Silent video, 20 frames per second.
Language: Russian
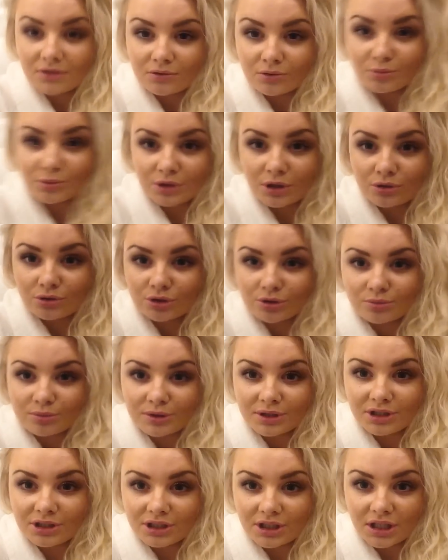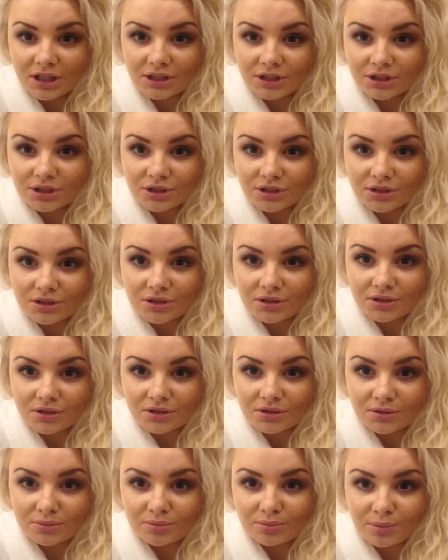У меня уже макияж
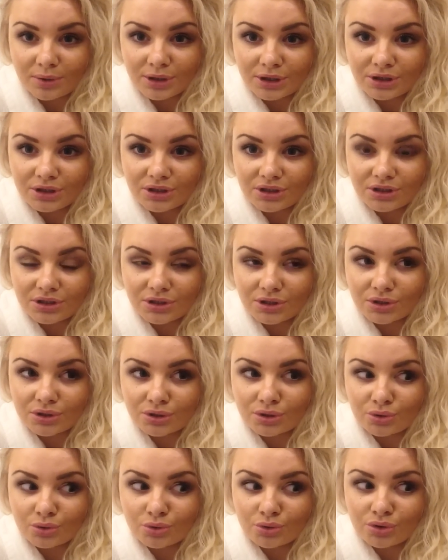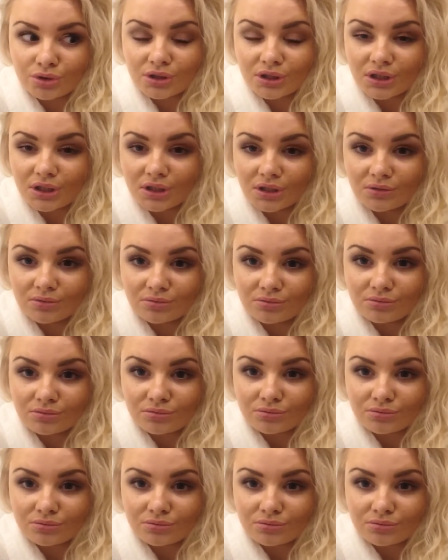э, почти сутки,